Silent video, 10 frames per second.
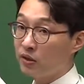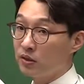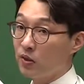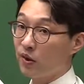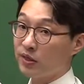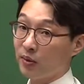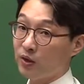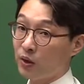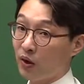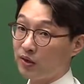x2년도,
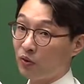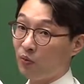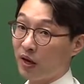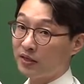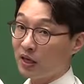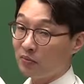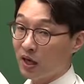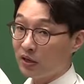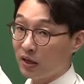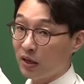x3년도 해서 곱하기 3을
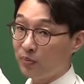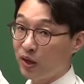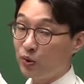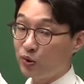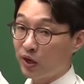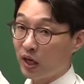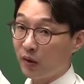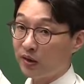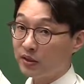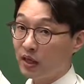할 텐데
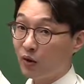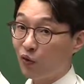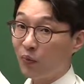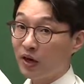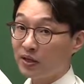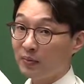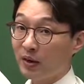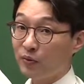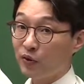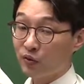비누적이라고 했으니까 곱하기 3
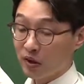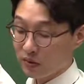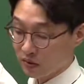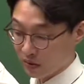할 필요 없겠죠.